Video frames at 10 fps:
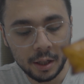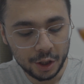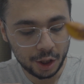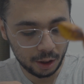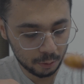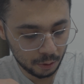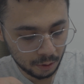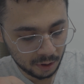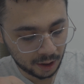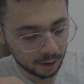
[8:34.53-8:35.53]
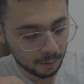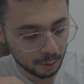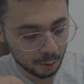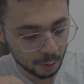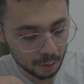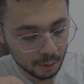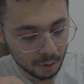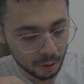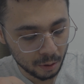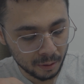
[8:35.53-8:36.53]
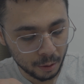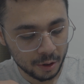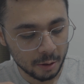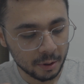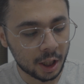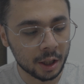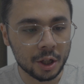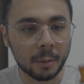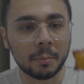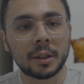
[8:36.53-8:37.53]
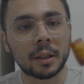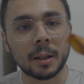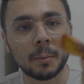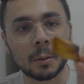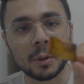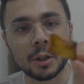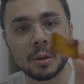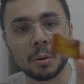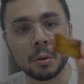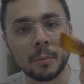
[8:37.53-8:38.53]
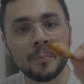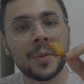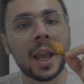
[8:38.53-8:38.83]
Şimdi bunun tadına bakıyoruz. Önce bir ketçaplı tadına bakmak istiyorum.